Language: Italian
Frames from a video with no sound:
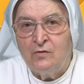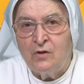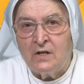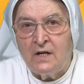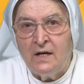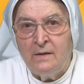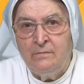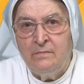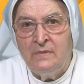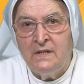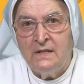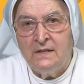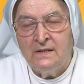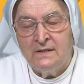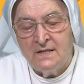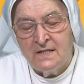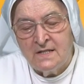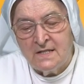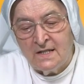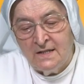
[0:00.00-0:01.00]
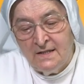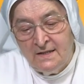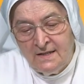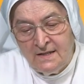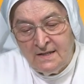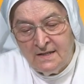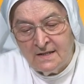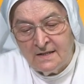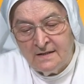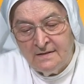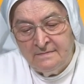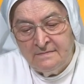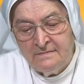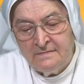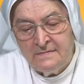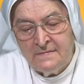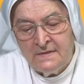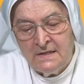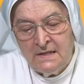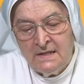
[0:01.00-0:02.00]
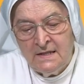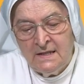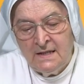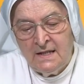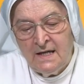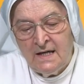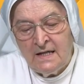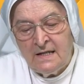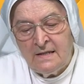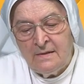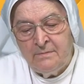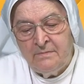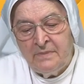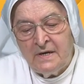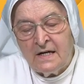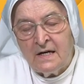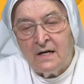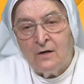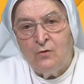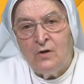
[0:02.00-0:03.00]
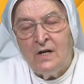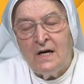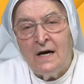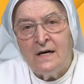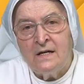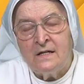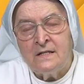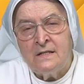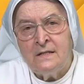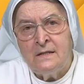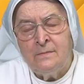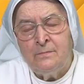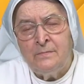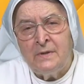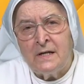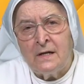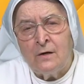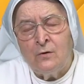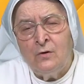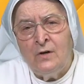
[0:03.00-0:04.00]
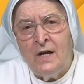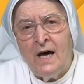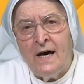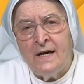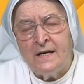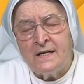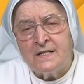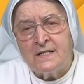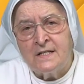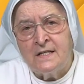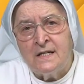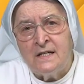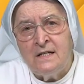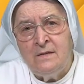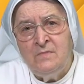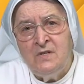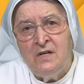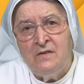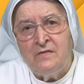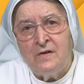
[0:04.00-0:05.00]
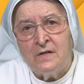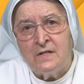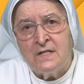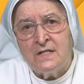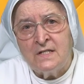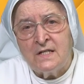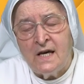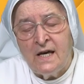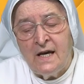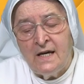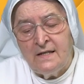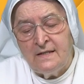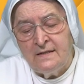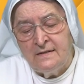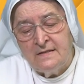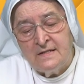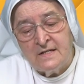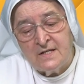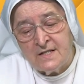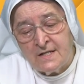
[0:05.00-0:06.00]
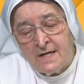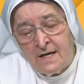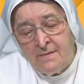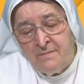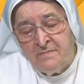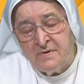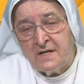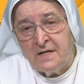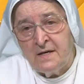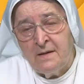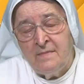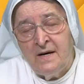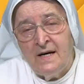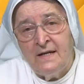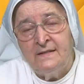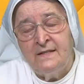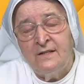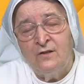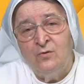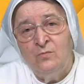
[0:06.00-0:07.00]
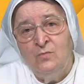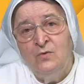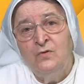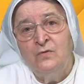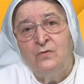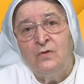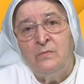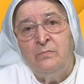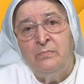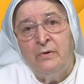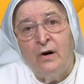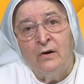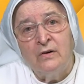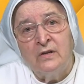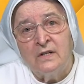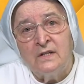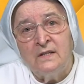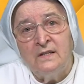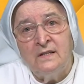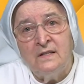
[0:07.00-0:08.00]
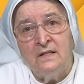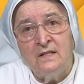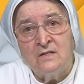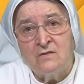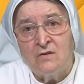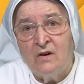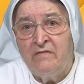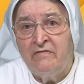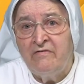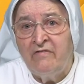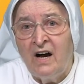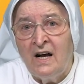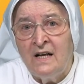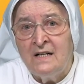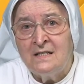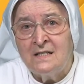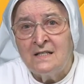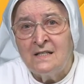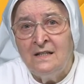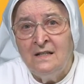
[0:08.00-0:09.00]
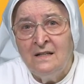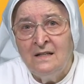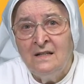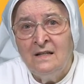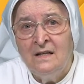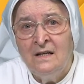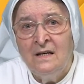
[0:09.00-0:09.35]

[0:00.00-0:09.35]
vorrebbe sentire. Paragonar, paragonare scribi e farisei, sempre chiamati comunque ipocriti, cioè falsi,